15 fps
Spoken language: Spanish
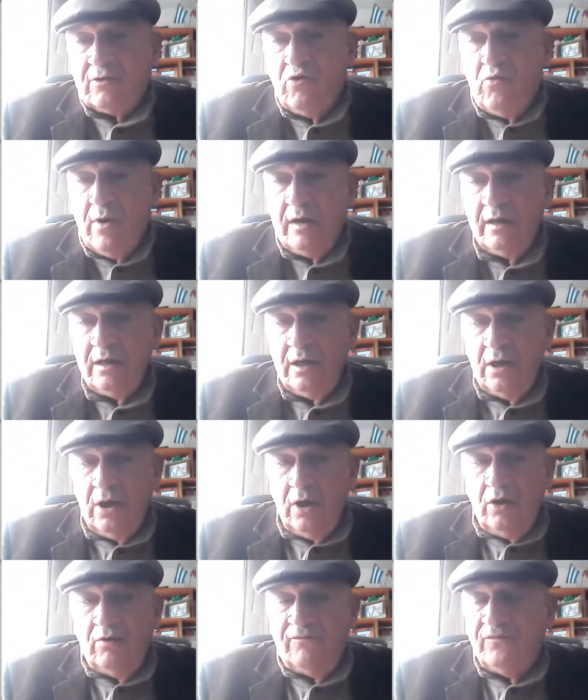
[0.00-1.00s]
Cuba,
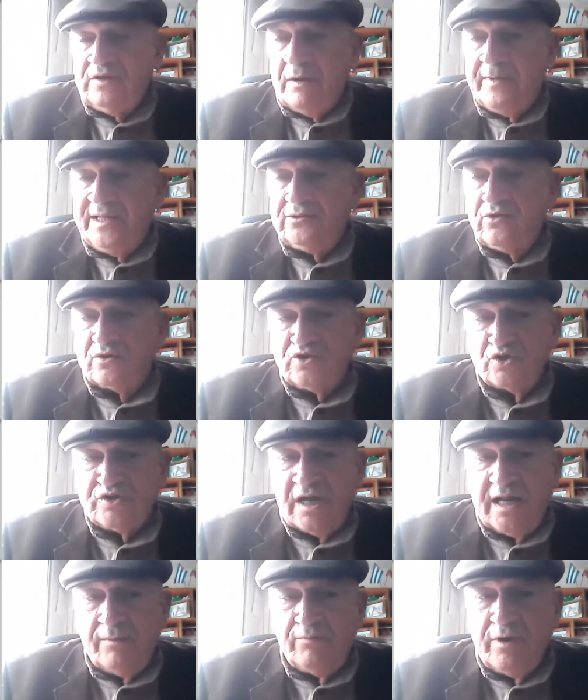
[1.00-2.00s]
los fundamentos del
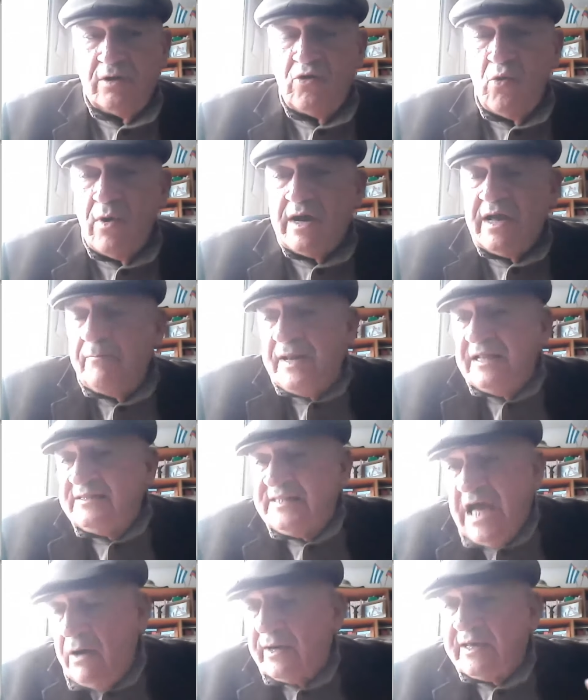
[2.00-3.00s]
socialismo en Cuba, que
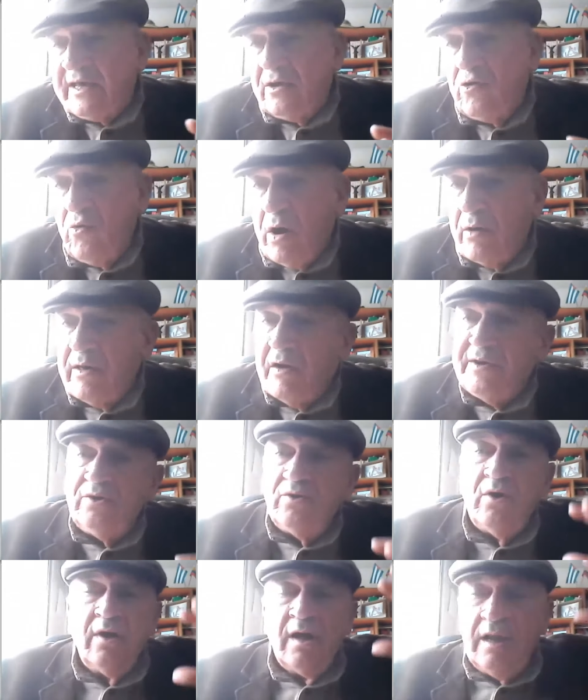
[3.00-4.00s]
planteaba que en Cuba había
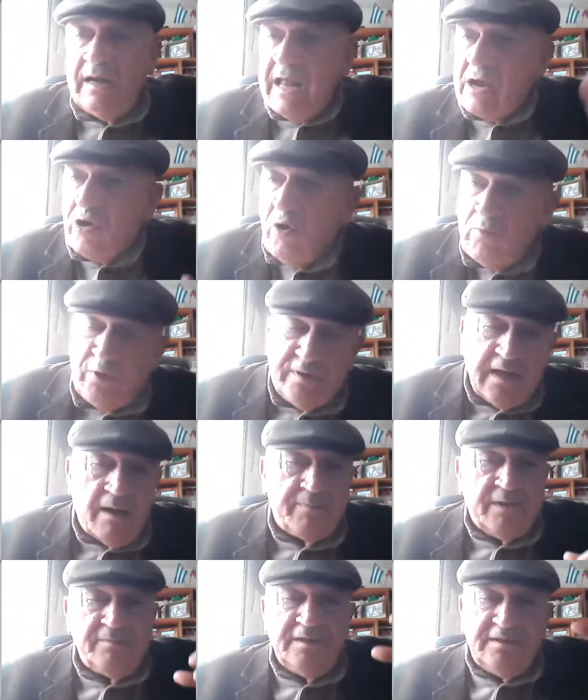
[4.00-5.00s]
habido la
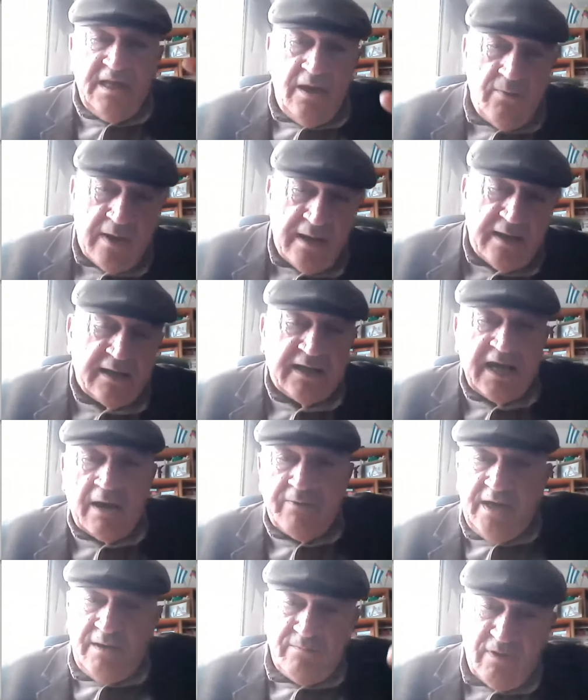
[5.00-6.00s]
comunidad primitiva, el
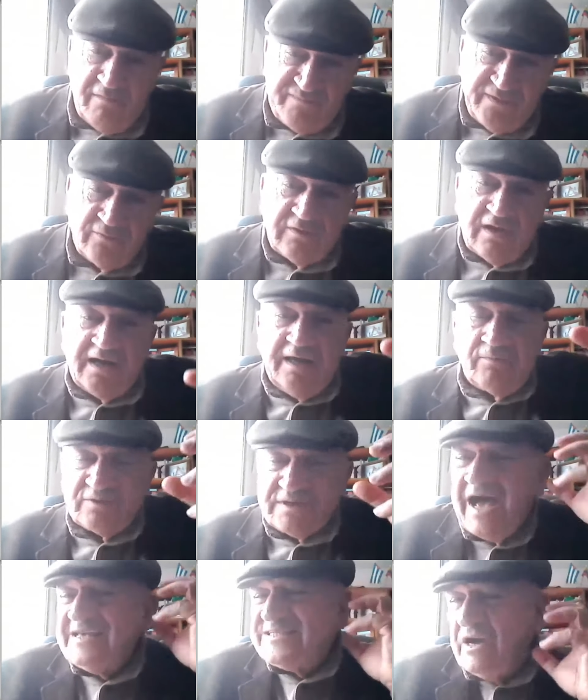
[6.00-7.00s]
esclavismo, el feudalismo.
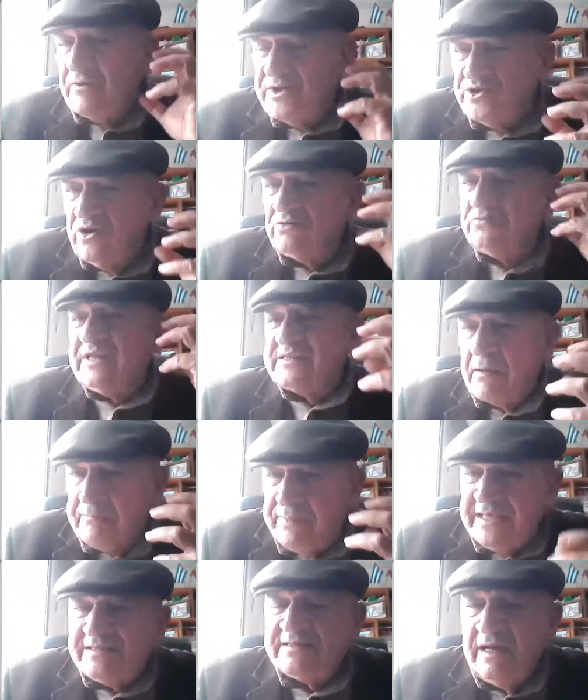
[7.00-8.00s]
O sea, esa visión
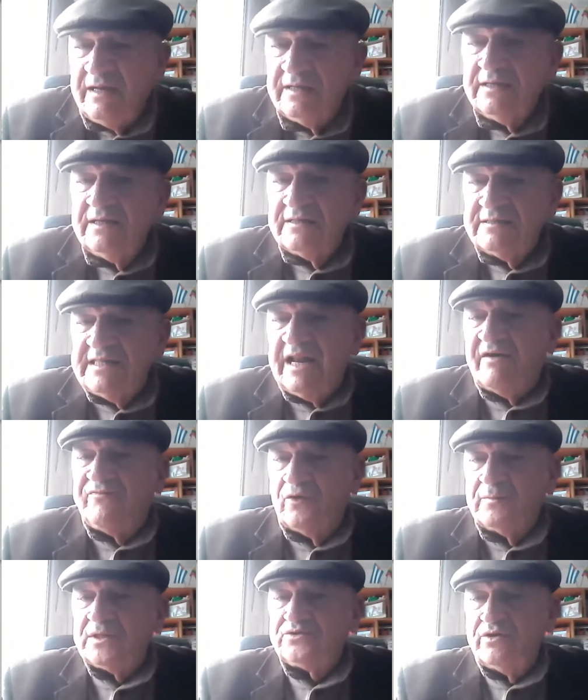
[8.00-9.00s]
etapista de las
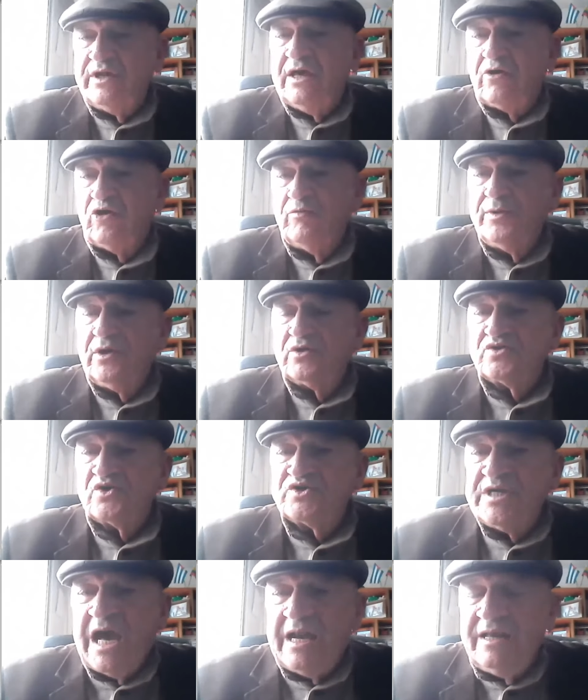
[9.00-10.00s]
formaciones
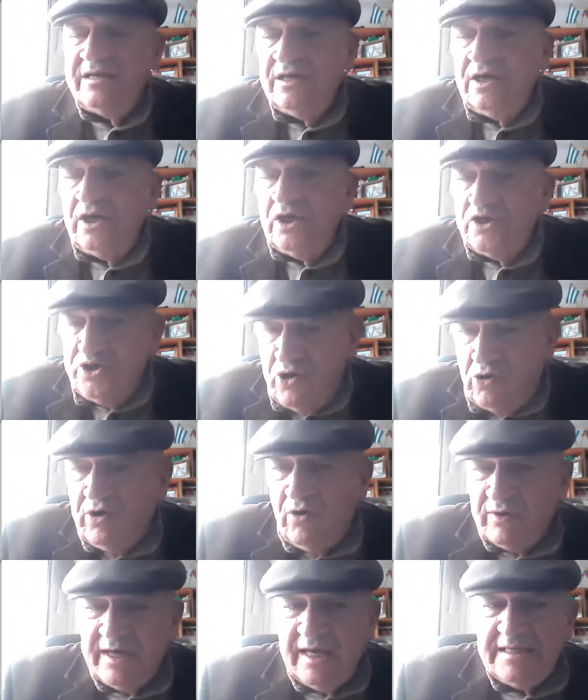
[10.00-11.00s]
económico-sociales, yo
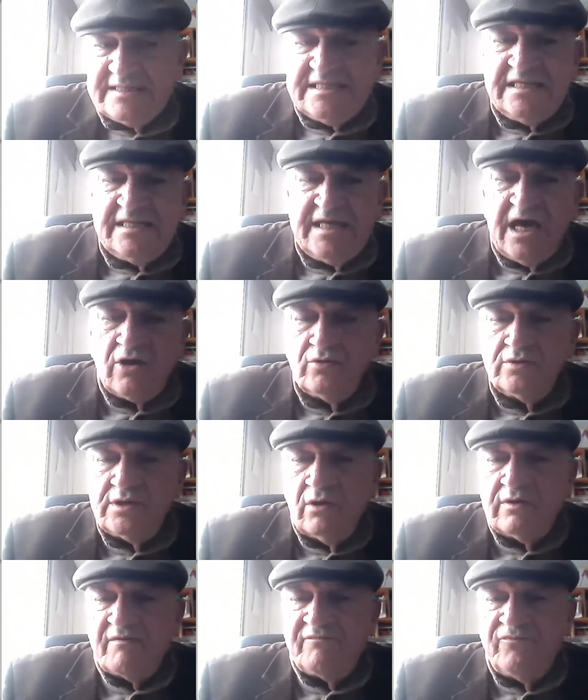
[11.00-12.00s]
creo que incidieron
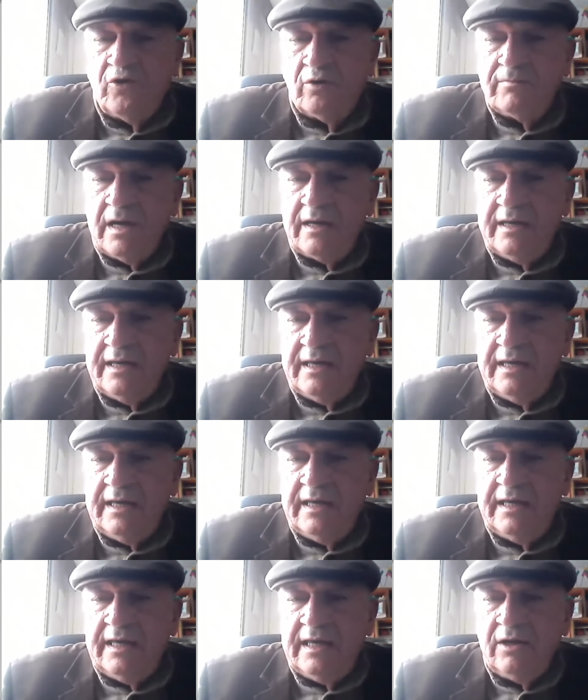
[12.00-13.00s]
de una forma eh,
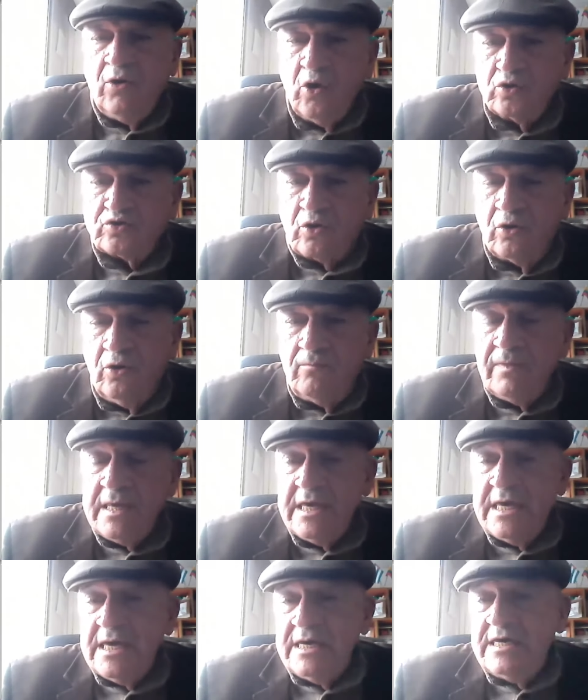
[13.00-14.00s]
eh, en otro, ¿no?
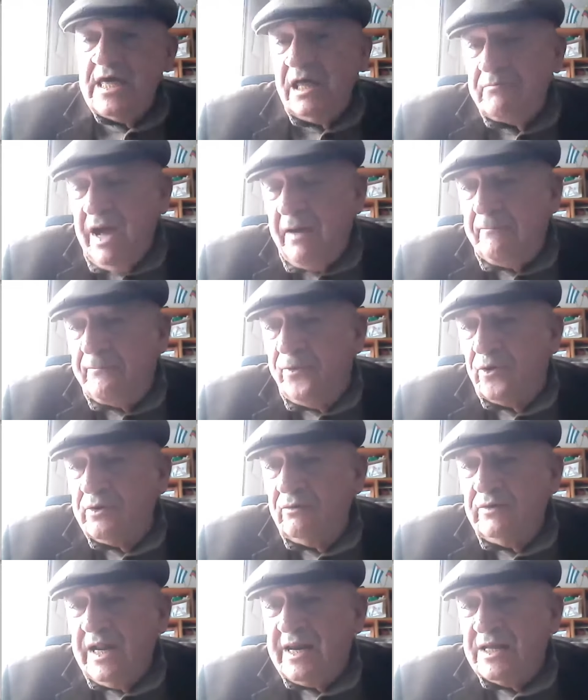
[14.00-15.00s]
Y además, por una